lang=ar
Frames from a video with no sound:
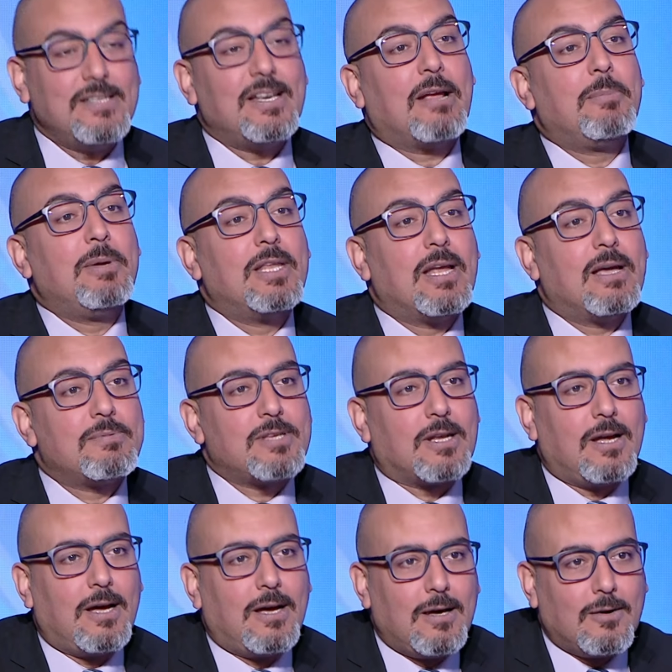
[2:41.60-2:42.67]
كبيره
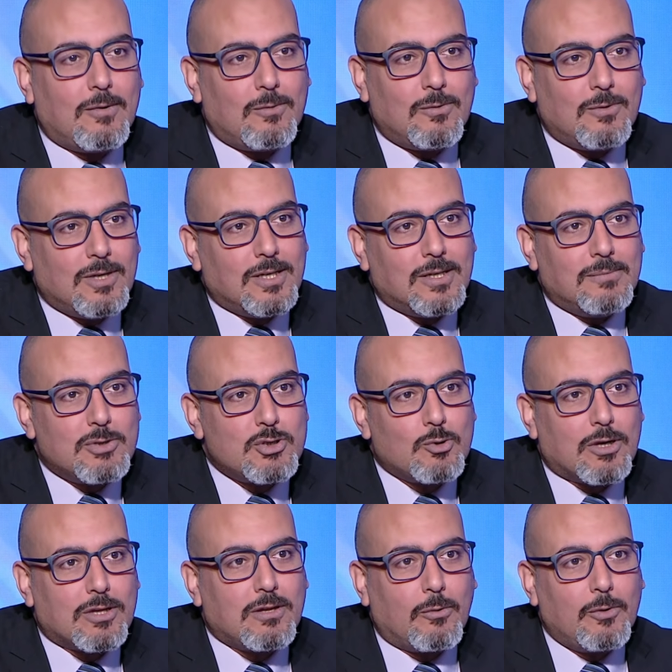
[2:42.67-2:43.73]
بصراحه
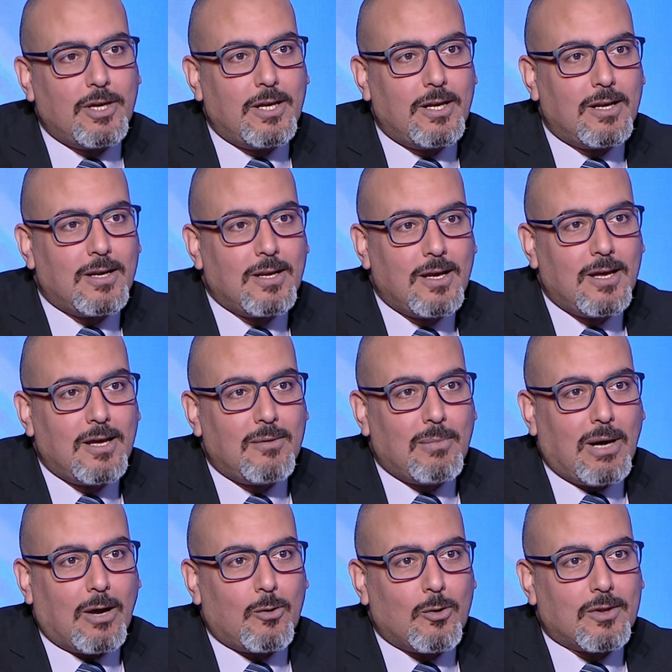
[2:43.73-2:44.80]
ومشوار طويل
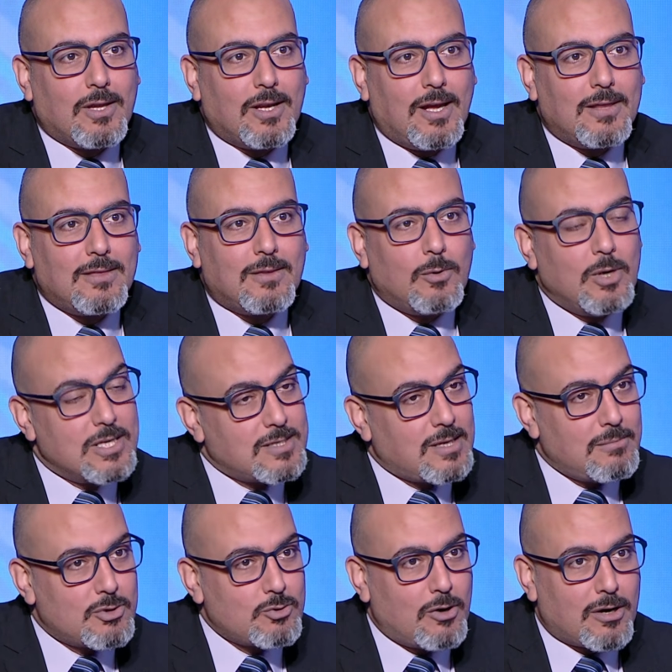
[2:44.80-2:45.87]
مع كره اليد ولسه
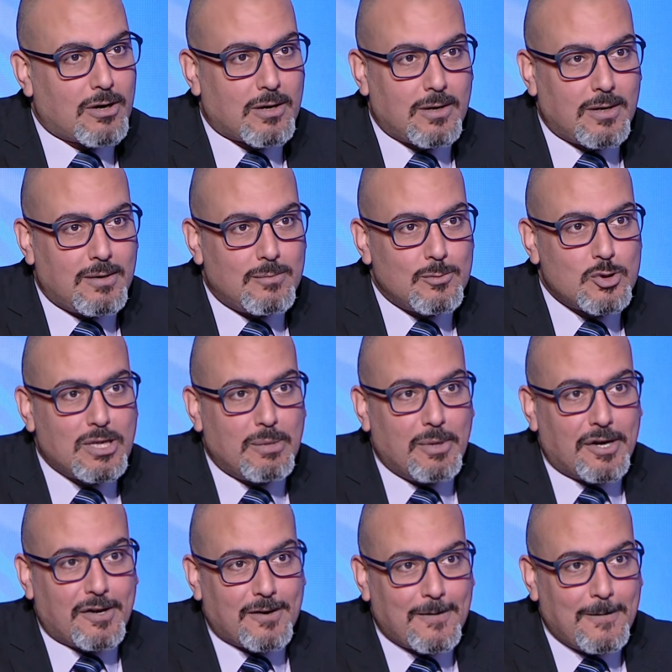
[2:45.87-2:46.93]
المشوار
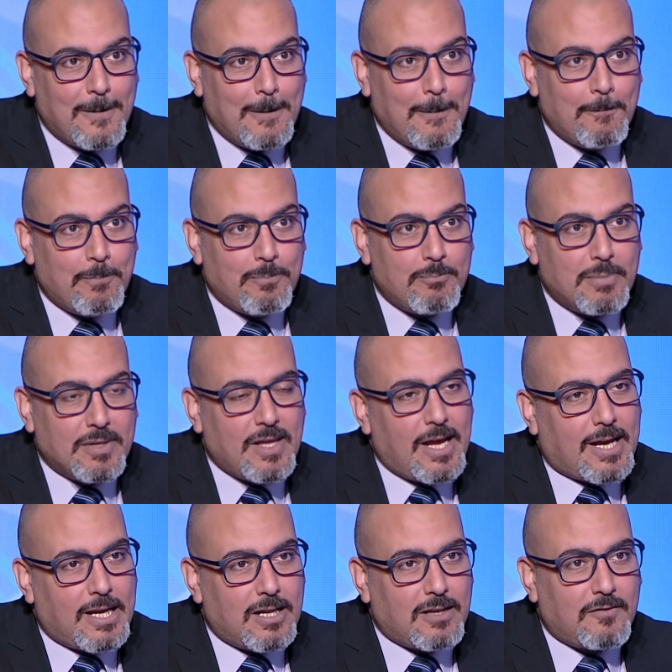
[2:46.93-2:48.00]
مستمر ان شاء الله بدايه
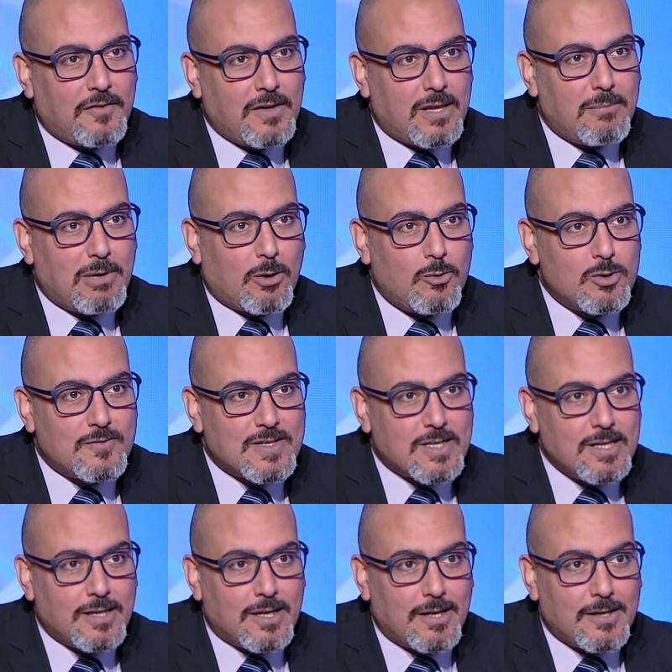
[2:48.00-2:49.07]
كانت في نادي بكوس في
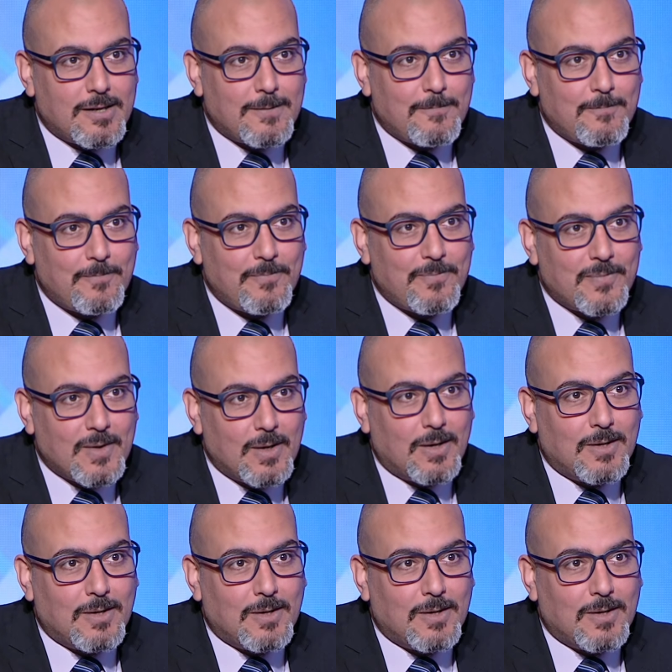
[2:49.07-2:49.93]
اسكندريه اه آه.